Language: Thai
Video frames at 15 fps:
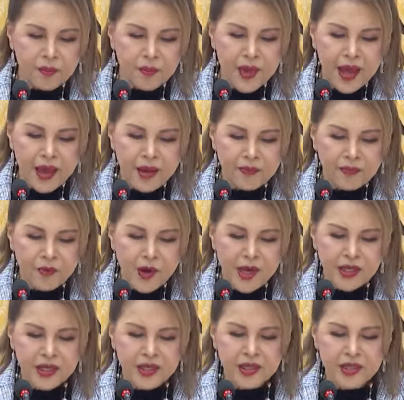แม้ว่า
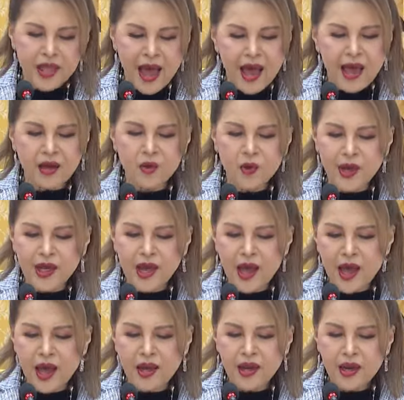จะต่างหน่วย
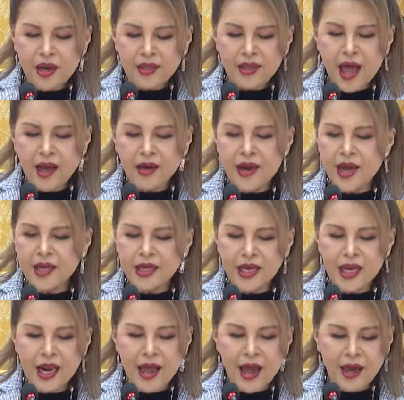งานต่างหน้า
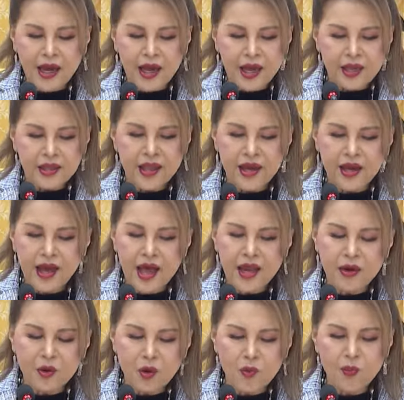ที่หลัก แต่กา
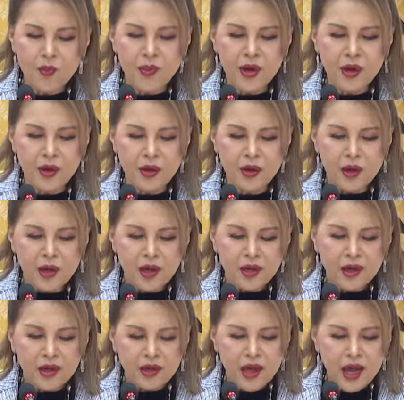รร่วมมือ
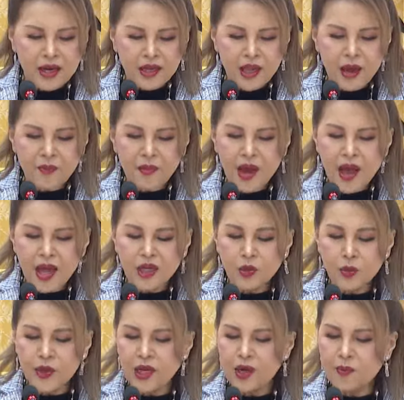การทำงานท
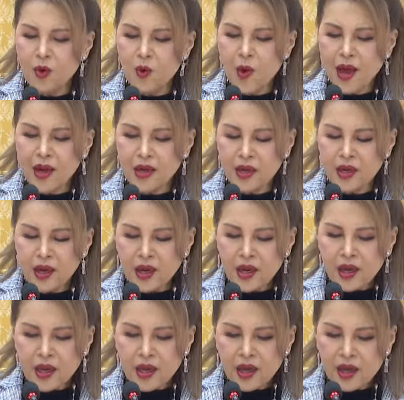วีนมวัน
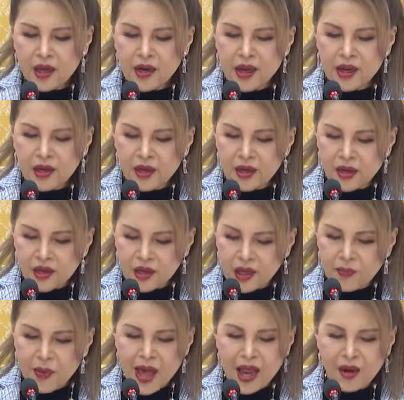ใน
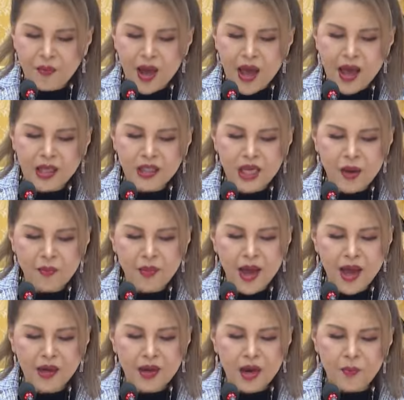ที่ผ่านมาสา
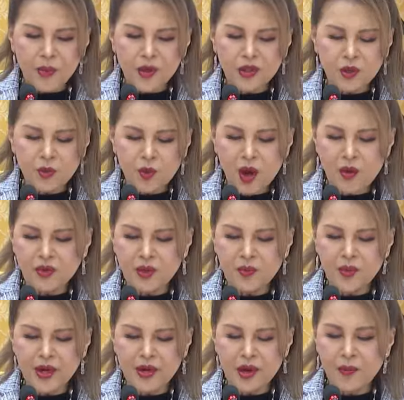มารถประสบความ
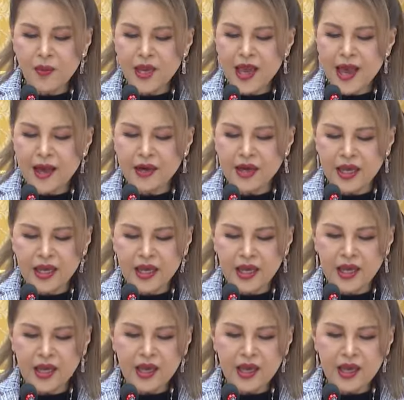สำเร็จได้เป็นอย่างดี